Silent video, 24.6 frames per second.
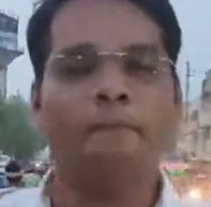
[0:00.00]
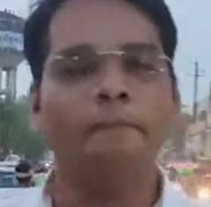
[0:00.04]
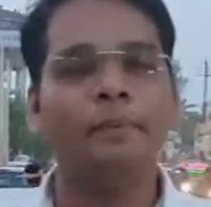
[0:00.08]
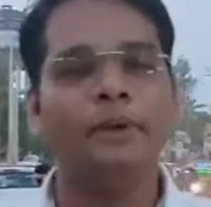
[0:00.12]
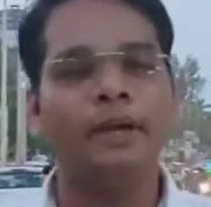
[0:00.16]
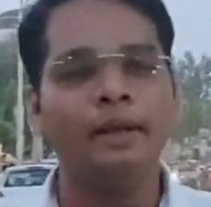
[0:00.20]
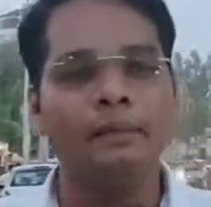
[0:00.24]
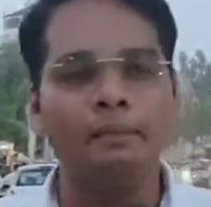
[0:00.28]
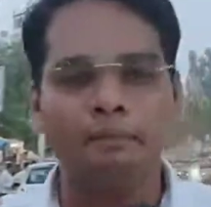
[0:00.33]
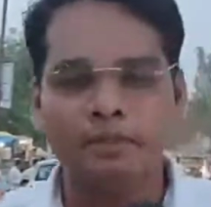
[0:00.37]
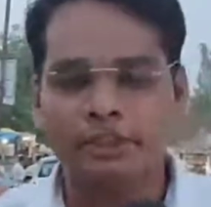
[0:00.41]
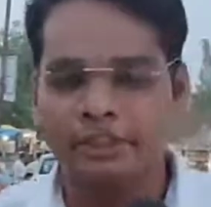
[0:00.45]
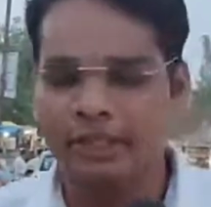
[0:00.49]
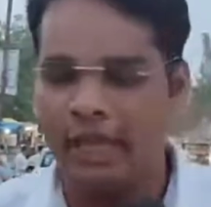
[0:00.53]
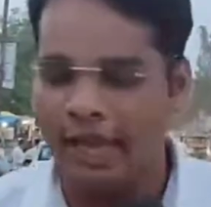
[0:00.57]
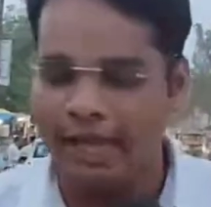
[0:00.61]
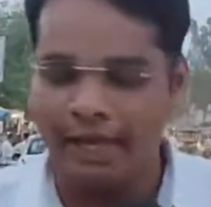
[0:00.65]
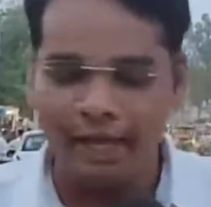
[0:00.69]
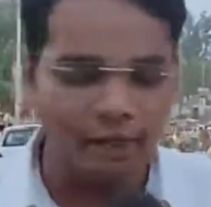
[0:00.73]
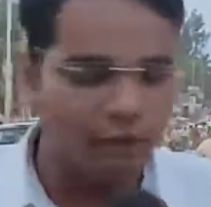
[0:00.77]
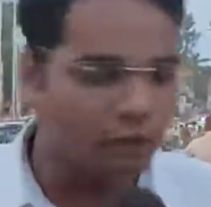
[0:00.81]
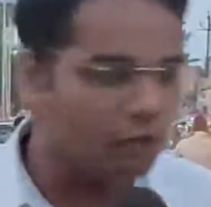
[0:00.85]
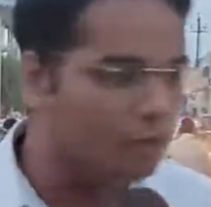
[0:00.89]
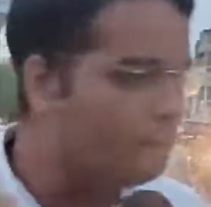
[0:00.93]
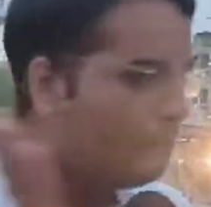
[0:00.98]
अपने
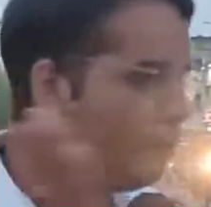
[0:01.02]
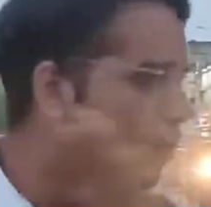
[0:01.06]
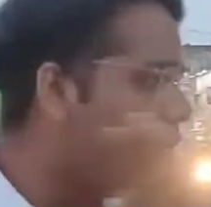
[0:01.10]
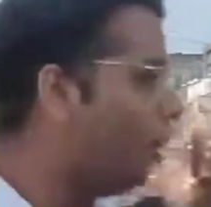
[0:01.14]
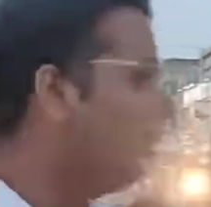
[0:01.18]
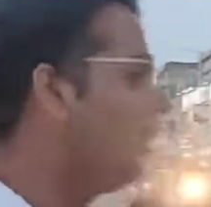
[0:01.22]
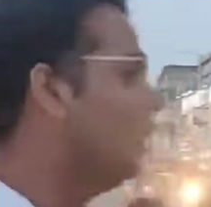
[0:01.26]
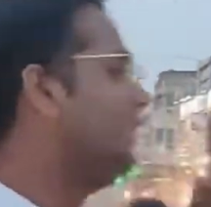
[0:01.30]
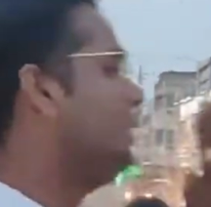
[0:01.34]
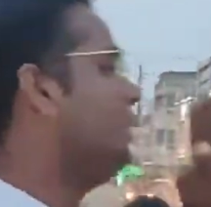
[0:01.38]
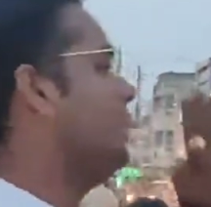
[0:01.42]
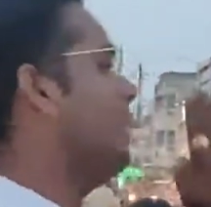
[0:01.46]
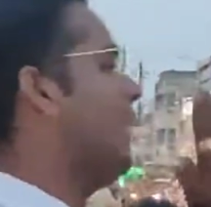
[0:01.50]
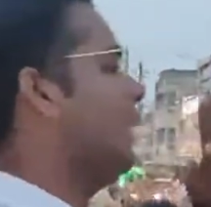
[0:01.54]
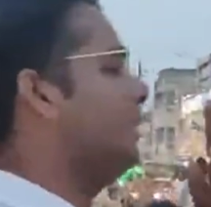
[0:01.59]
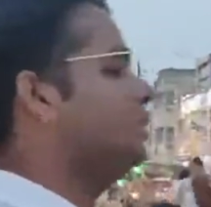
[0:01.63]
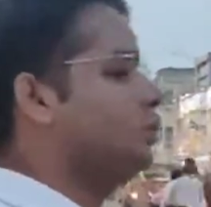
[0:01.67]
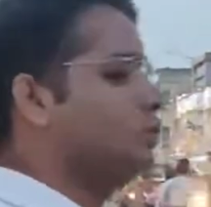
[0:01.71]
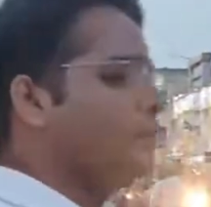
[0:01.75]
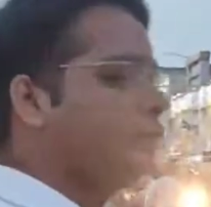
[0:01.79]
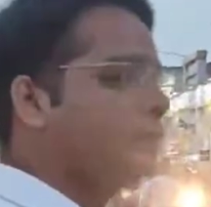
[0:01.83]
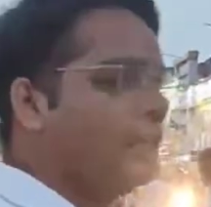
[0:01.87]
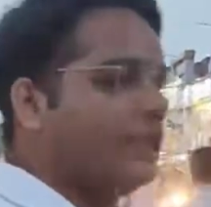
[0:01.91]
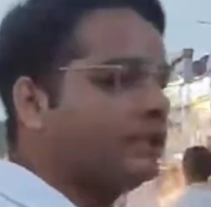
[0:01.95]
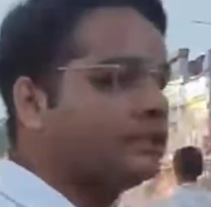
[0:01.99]
चेहरे को मोड़ लिया
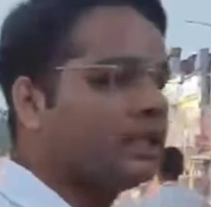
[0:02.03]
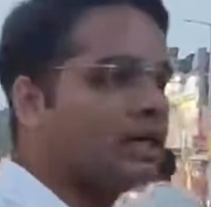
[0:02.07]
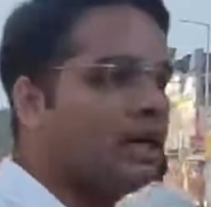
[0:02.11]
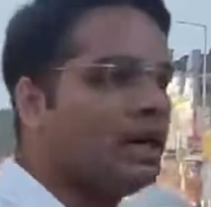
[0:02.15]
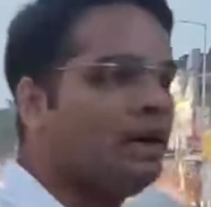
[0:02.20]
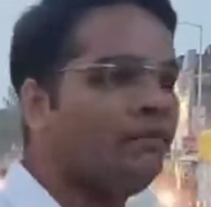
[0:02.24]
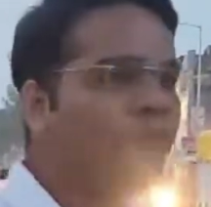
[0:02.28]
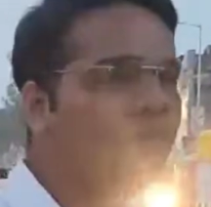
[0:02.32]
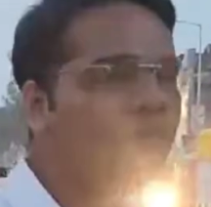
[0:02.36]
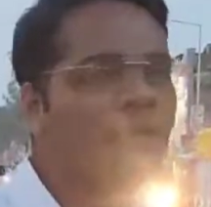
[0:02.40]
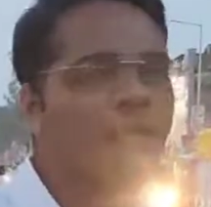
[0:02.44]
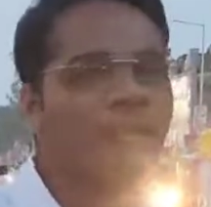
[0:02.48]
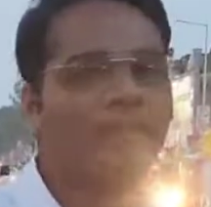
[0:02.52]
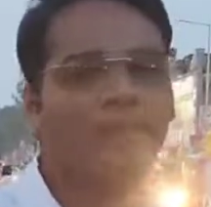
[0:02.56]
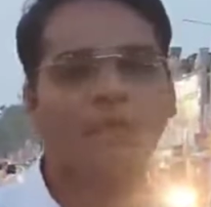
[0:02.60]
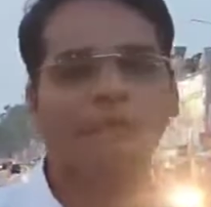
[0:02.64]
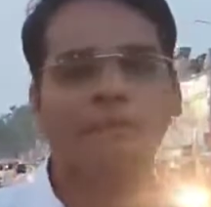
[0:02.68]
है दूसरी तरफ